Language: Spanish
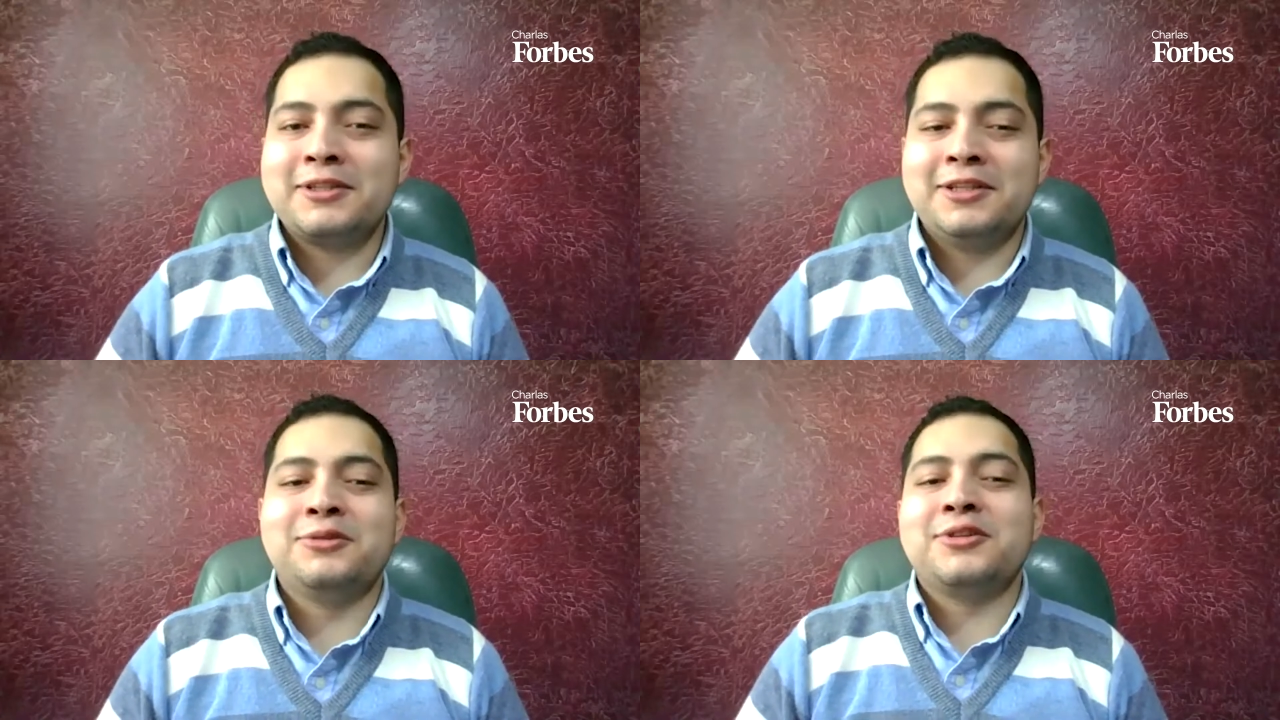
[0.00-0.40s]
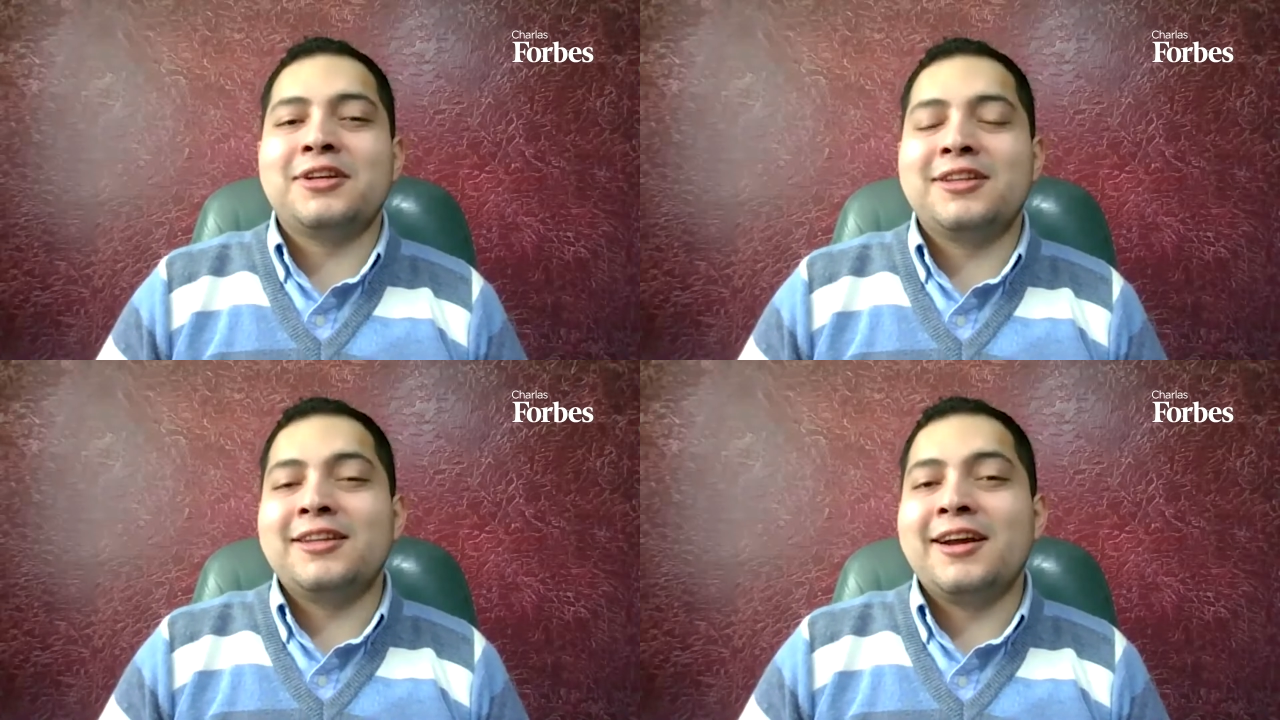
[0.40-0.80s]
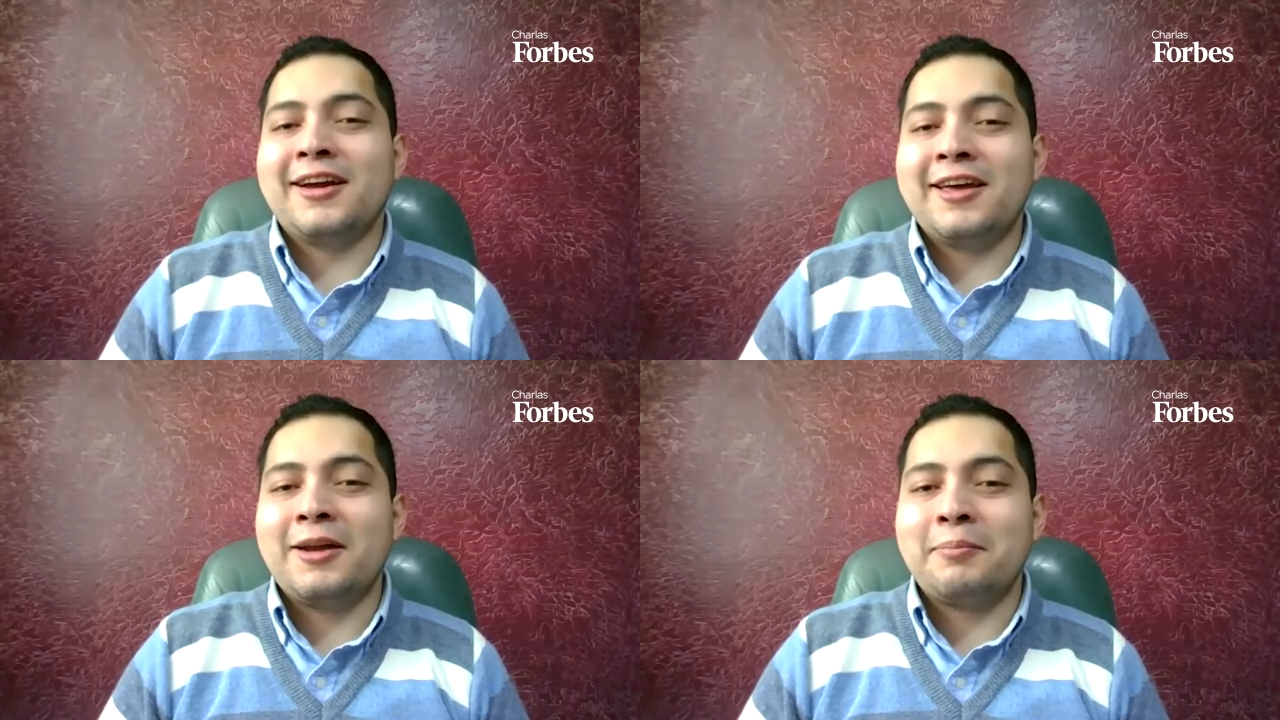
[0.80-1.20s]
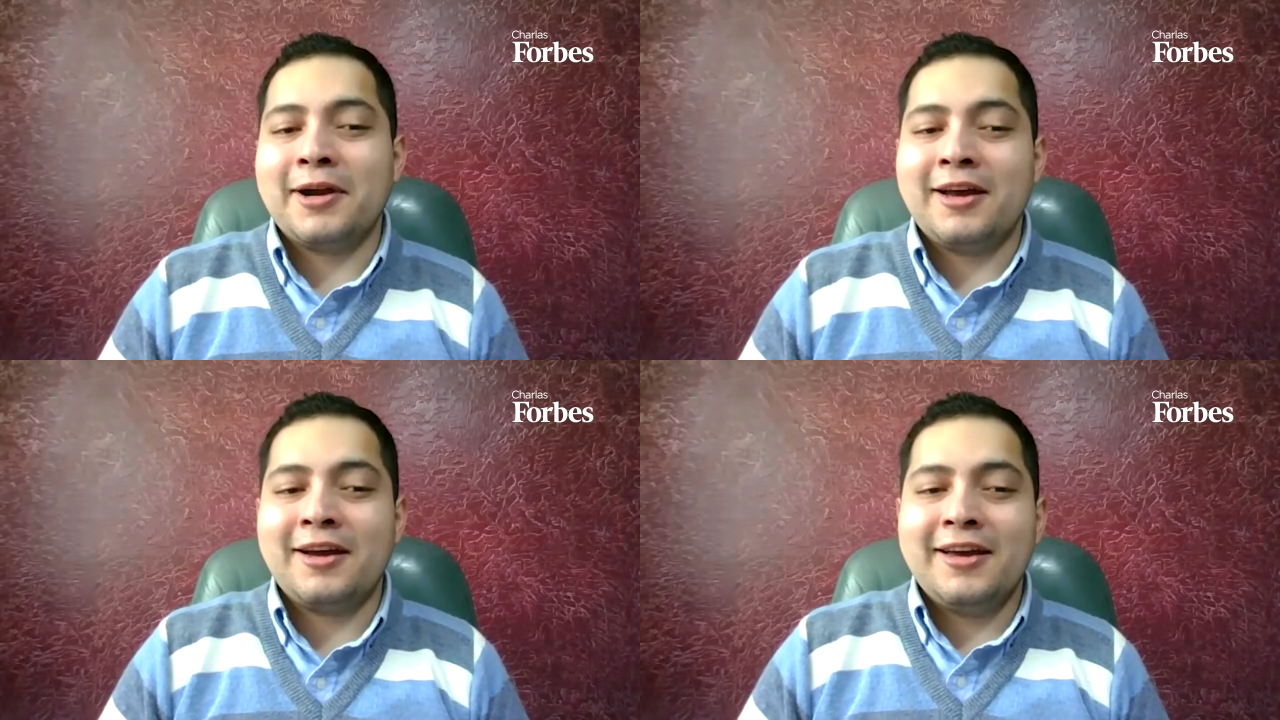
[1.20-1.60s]
pasitos que tendrían que dar
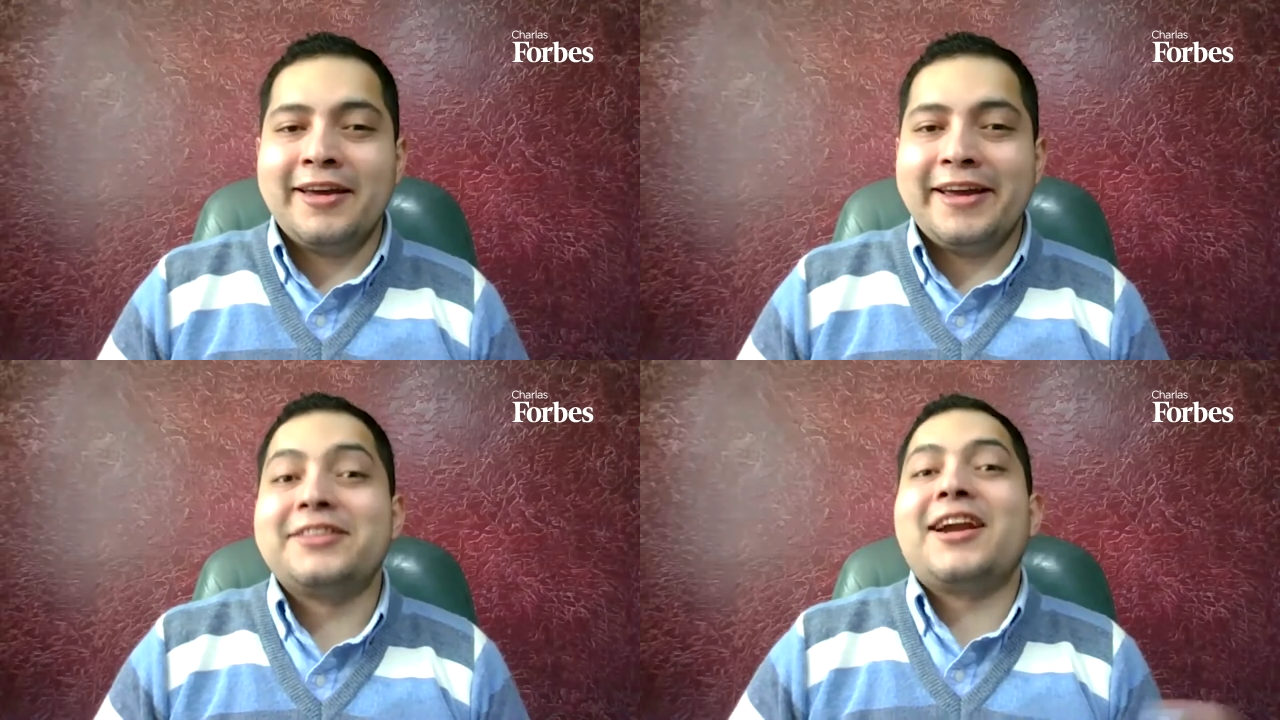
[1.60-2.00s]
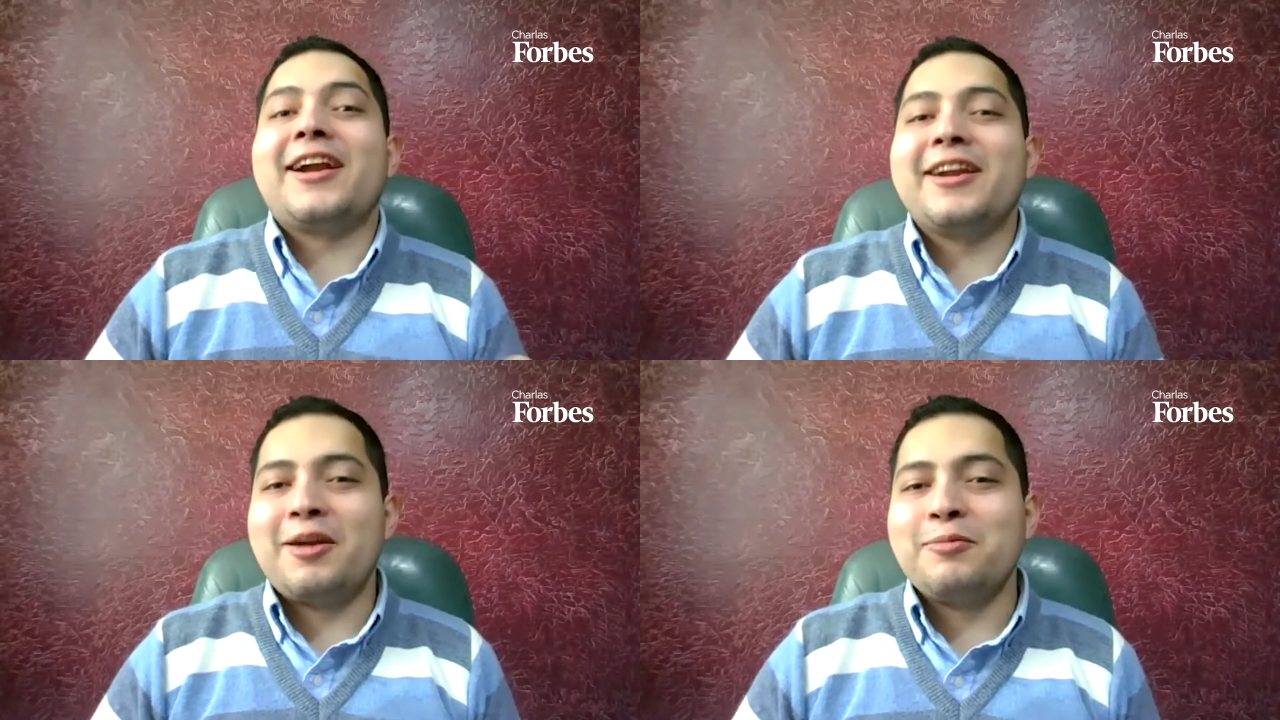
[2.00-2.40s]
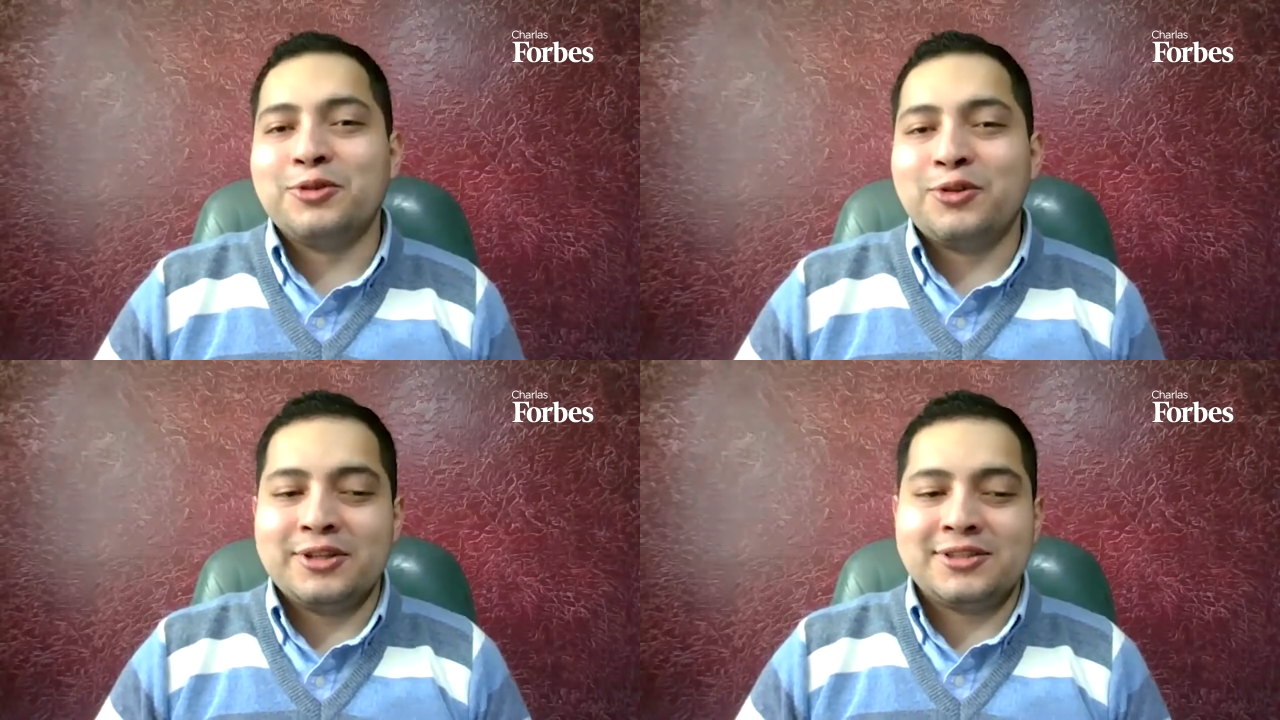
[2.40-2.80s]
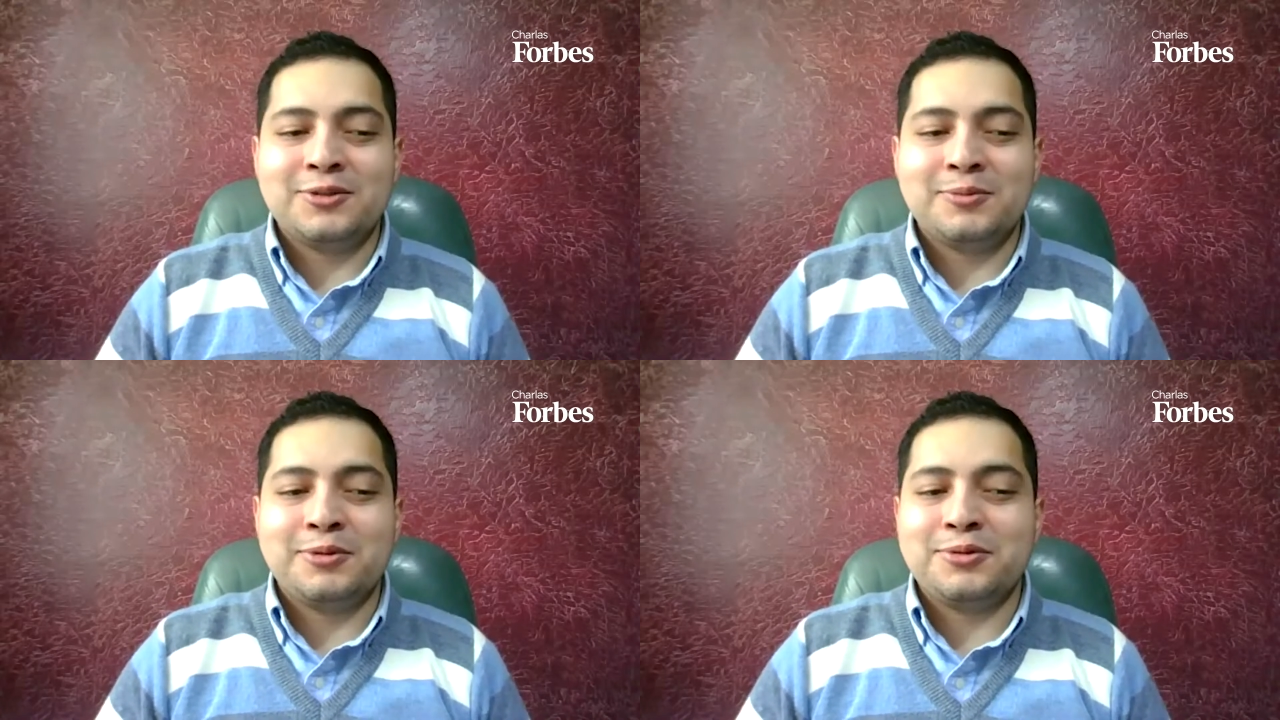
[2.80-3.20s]
para entrar en el mundo de
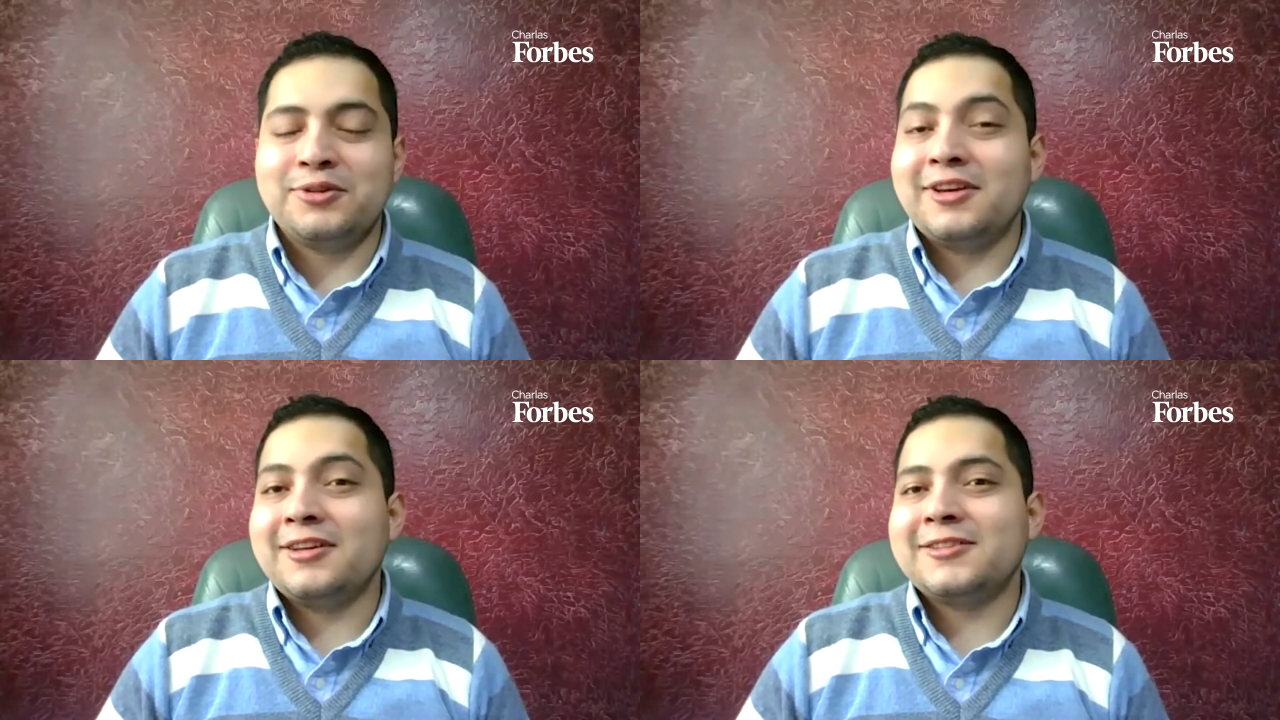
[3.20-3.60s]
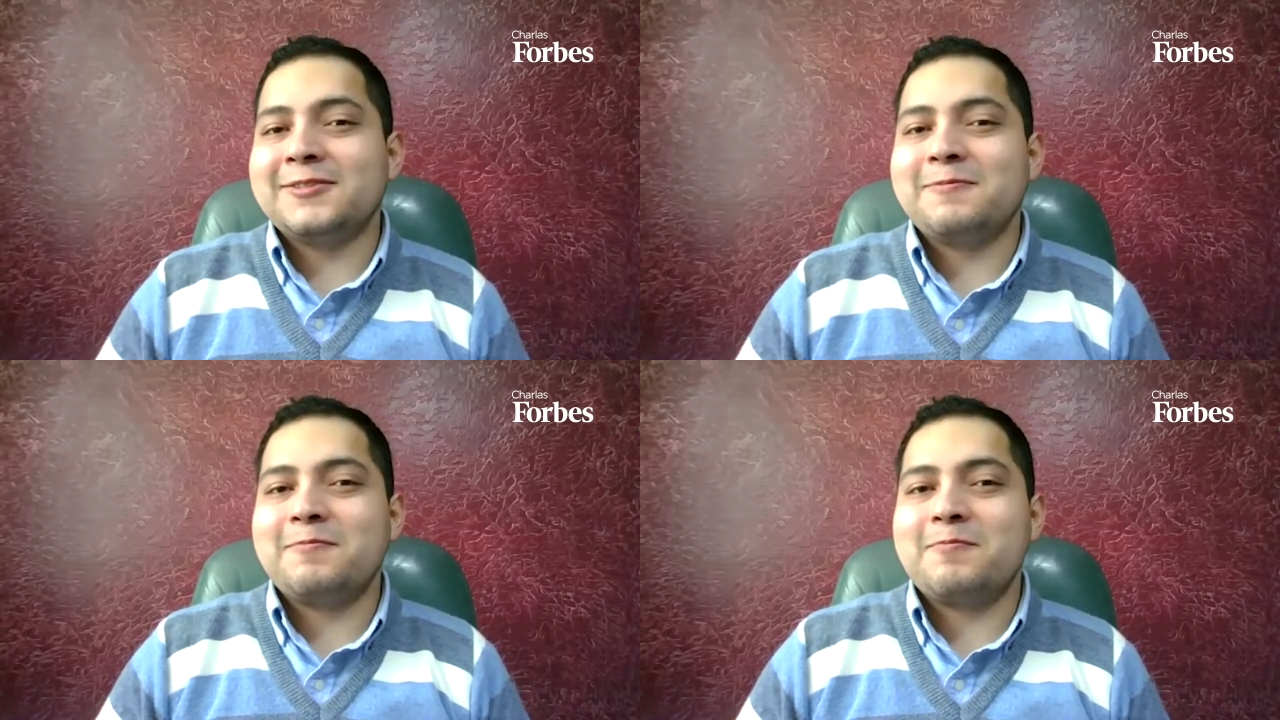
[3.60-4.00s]
estas oportunidades.